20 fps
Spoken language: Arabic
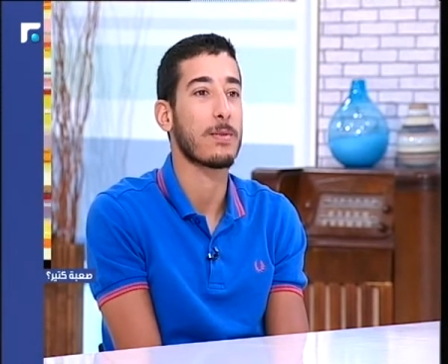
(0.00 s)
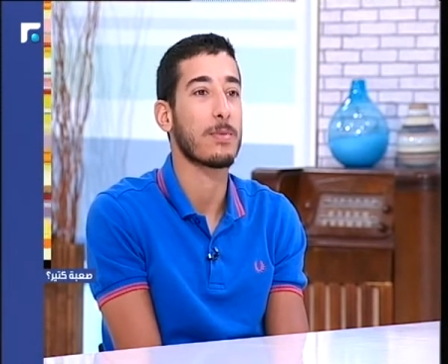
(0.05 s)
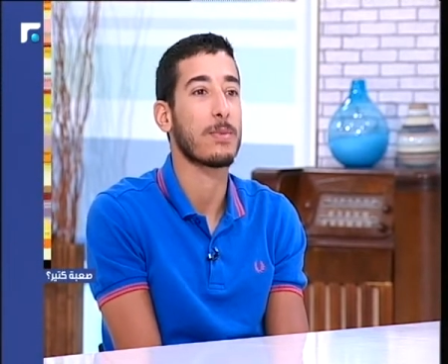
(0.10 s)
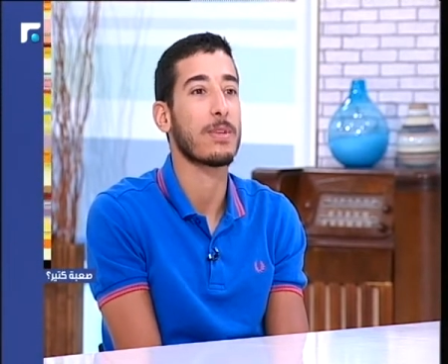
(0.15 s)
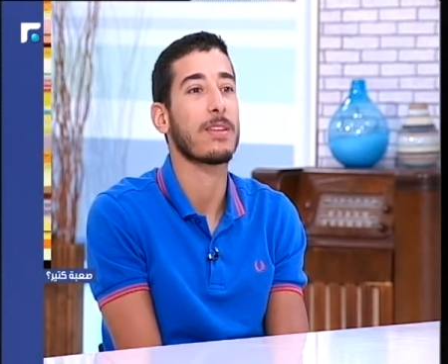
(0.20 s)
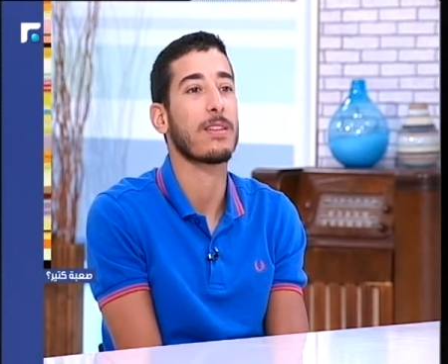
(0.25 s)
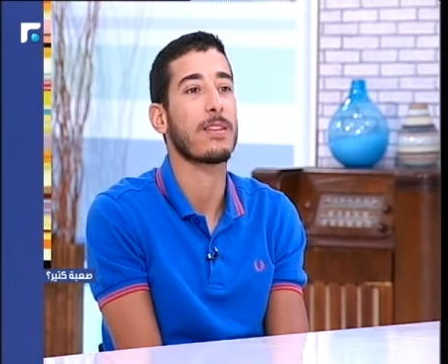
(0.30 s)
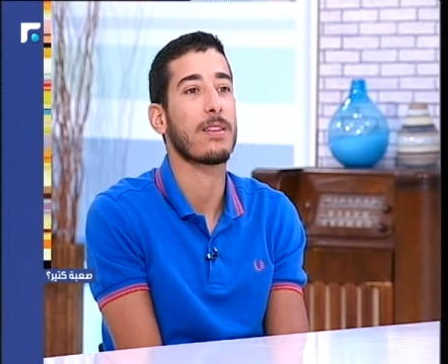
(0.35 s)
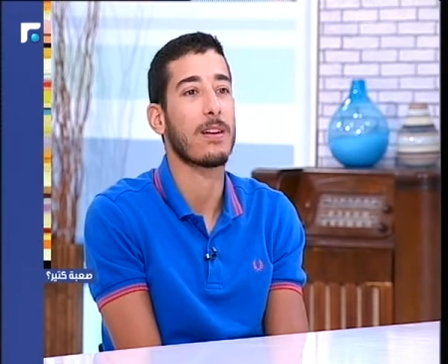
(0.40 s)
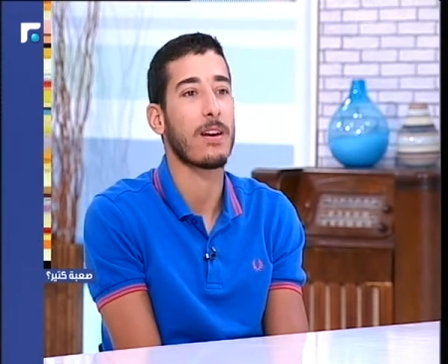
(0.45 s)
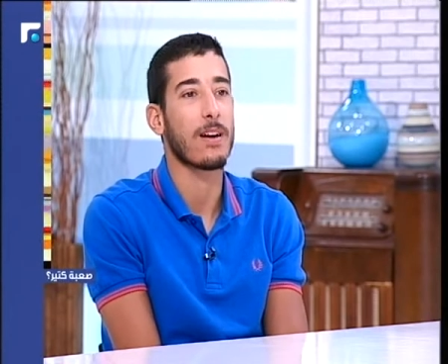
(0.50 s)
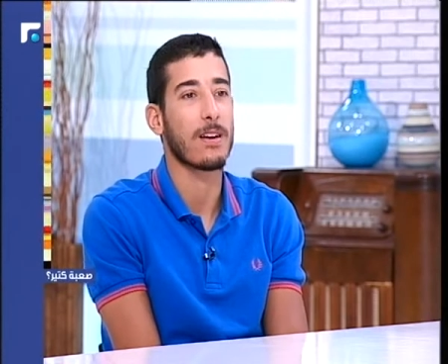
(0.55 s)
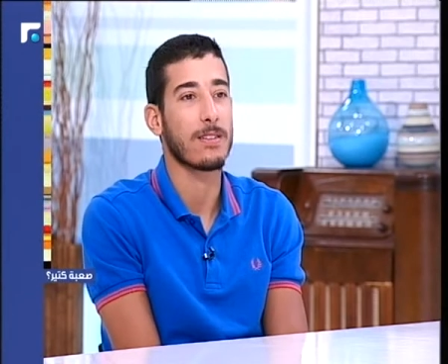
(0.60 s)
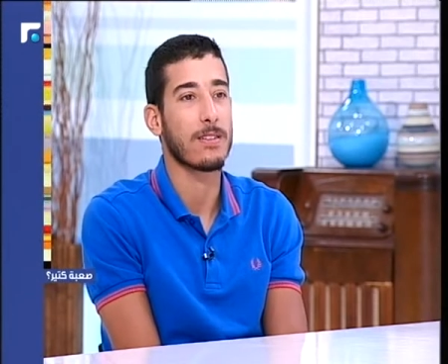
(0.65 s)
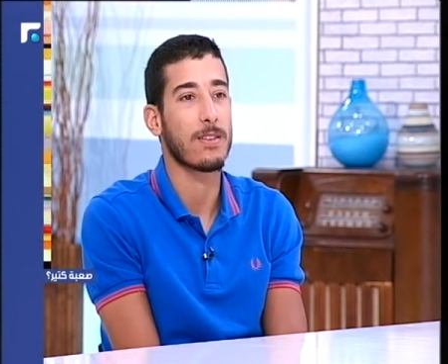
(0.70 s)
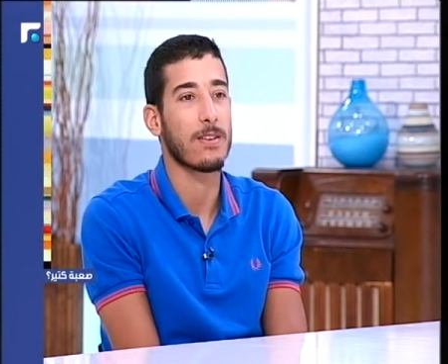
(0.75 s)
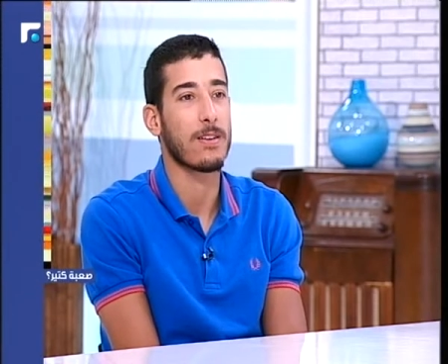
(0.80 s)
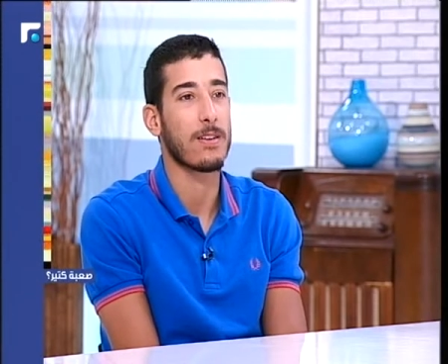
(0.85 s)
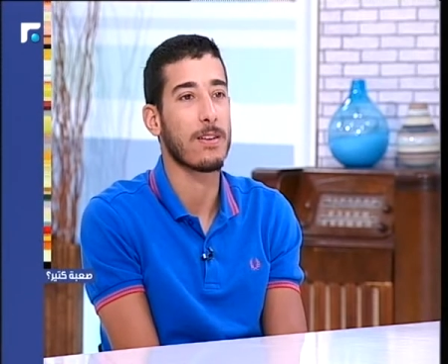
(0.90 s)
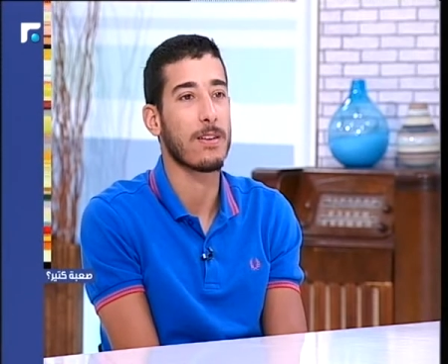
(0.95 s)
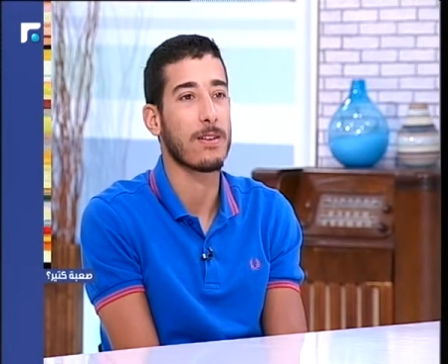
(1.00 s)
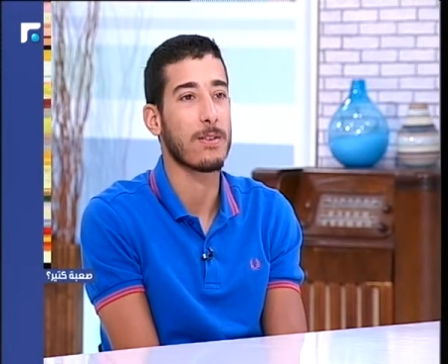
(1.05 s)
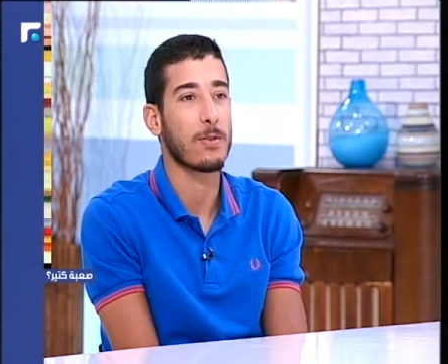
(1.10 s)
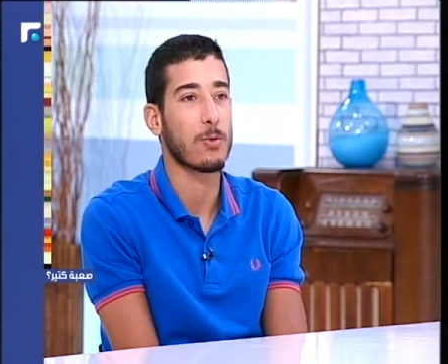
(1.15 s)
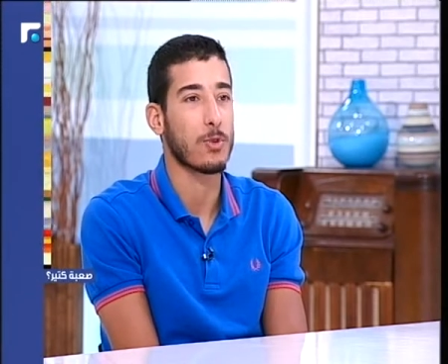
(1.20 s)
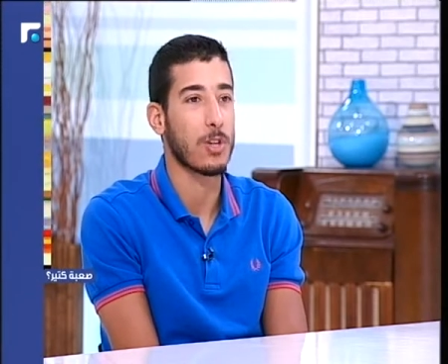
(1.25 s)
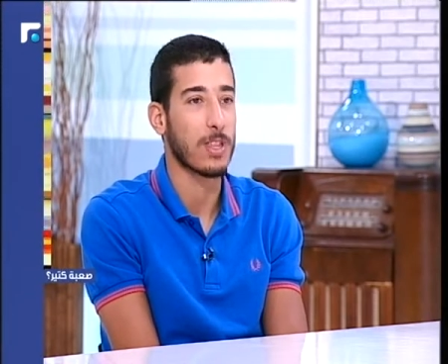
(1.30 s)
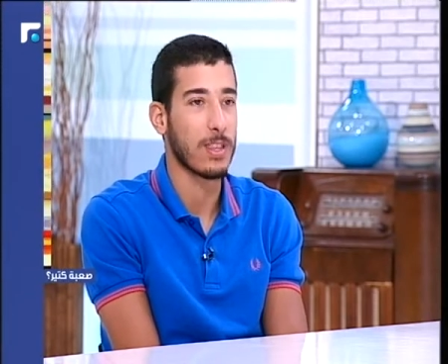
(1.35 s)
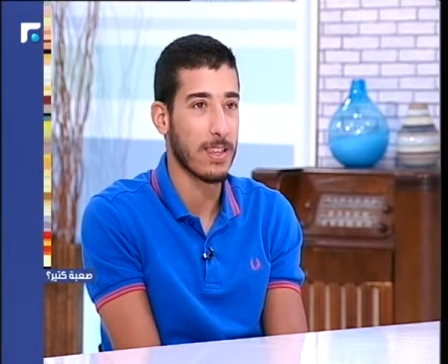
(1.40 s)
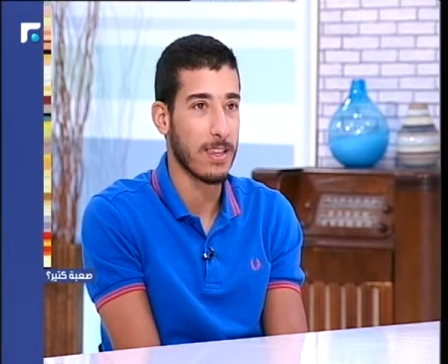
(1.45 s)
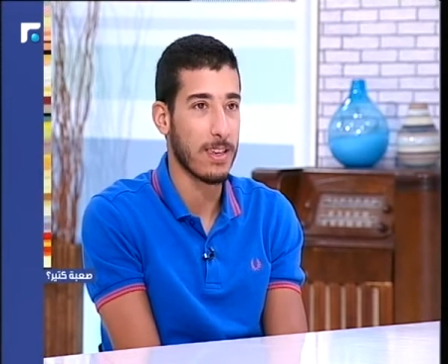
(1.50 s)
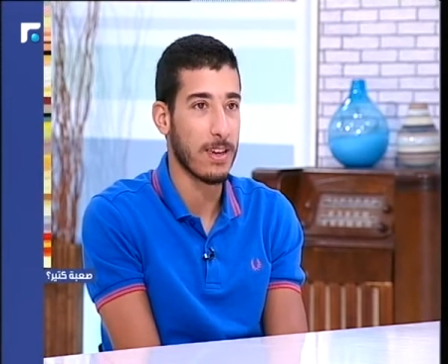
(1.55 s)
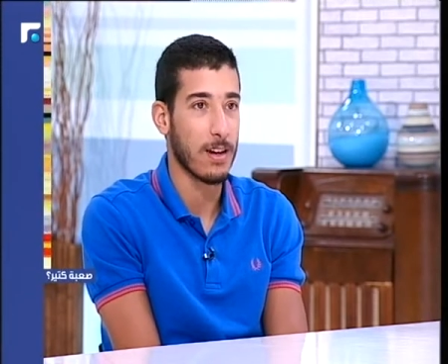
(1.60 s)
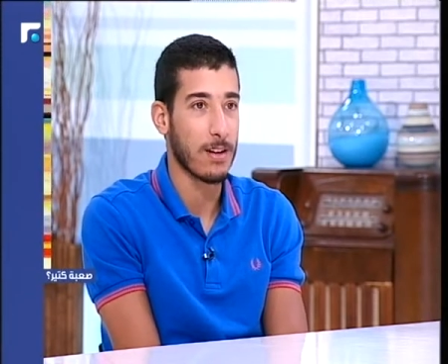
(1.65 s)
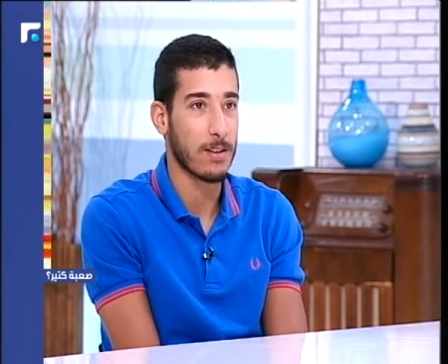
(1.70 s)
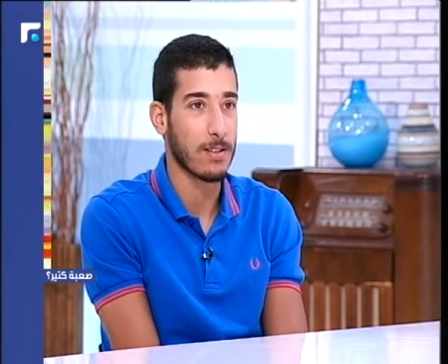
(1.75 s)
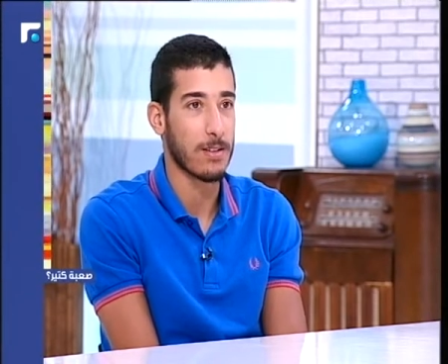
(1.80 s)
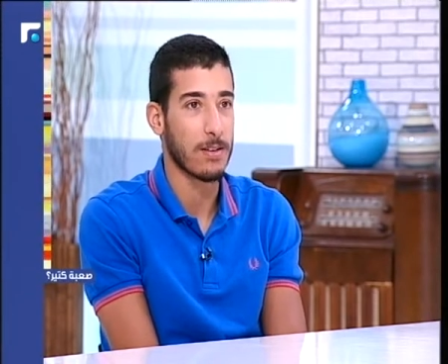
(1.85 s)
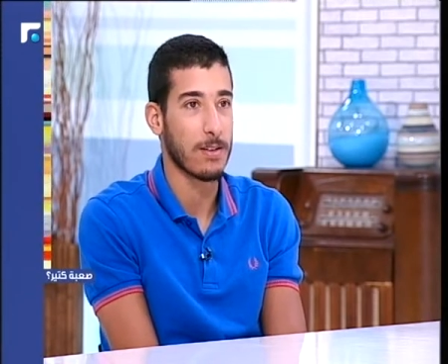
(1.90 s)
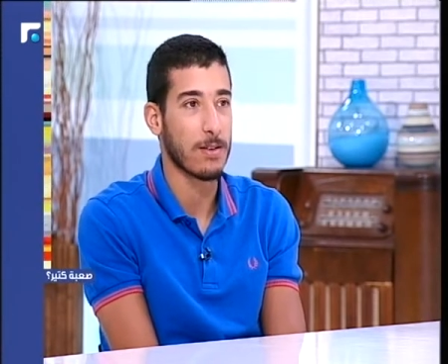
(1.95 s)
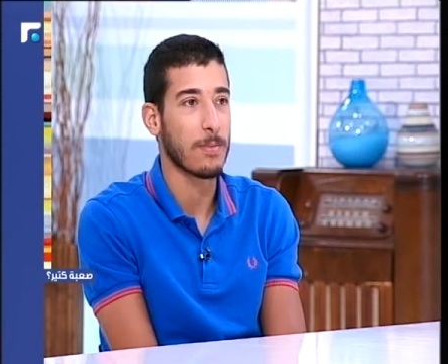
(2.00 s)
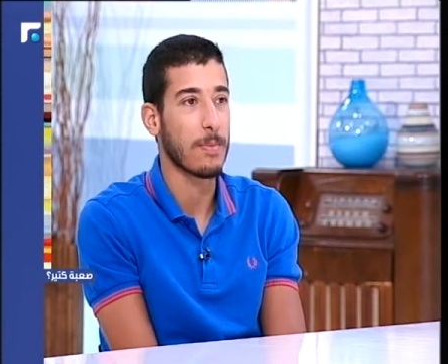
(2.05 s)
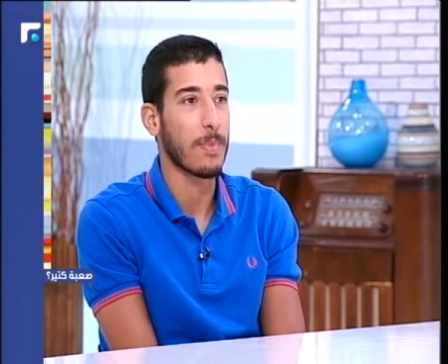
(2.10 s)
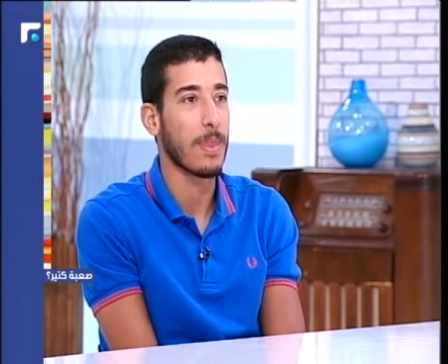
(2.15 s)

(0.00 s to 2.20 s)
تمرين اكثر وجديه اكثر